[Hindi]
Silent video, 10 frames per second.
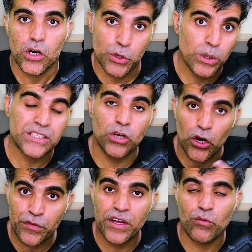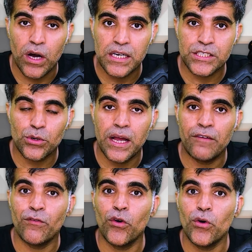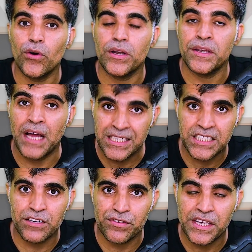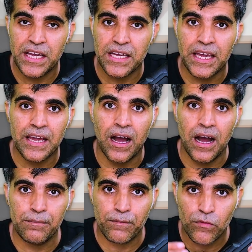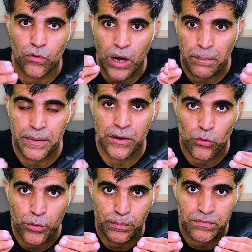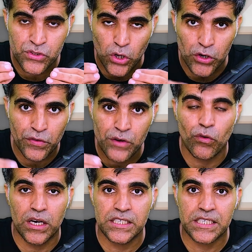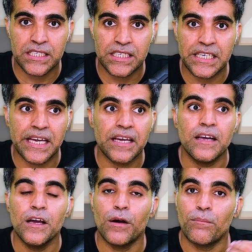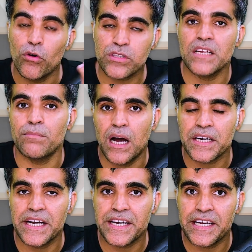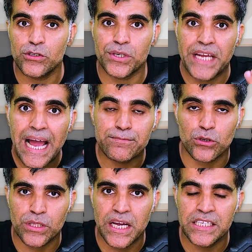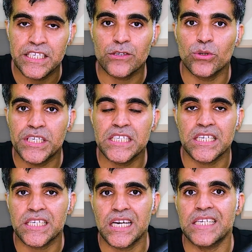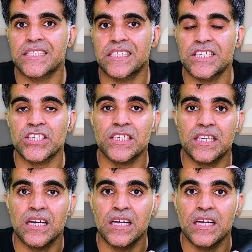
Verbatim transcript: क्योंकि सॉफ्टवेयर वॉलेट्स जो हैं वो ना सिर्फ ये कि आप अपने उन सॉफ्टवेयर वॉलेट्स के ज़रिए मुख्तलि मार्केट के जो डैप्स होते हैं जिनको डिसेंट्रलाइजेशन